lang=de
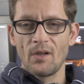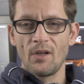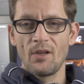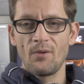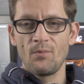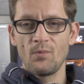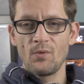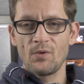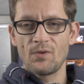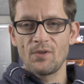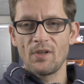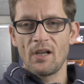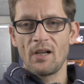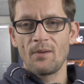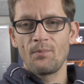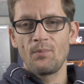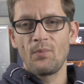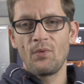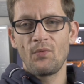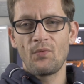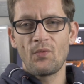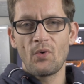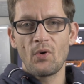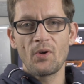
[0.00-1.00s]
ich muss sagen,
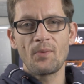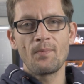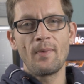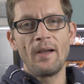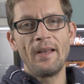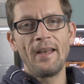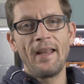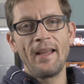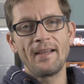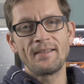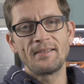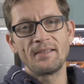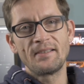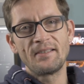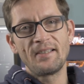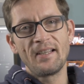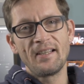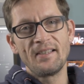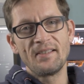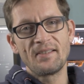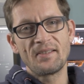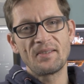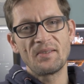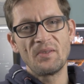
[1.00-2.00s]
bevor ich meine
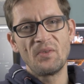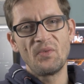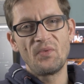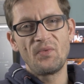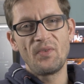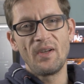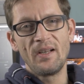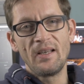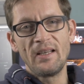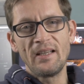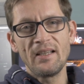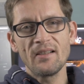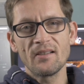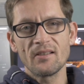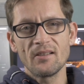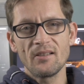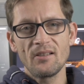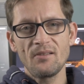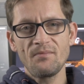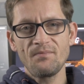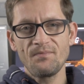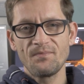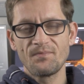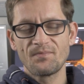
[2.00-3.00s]
Existenz
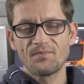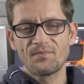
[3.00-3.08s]
verliere,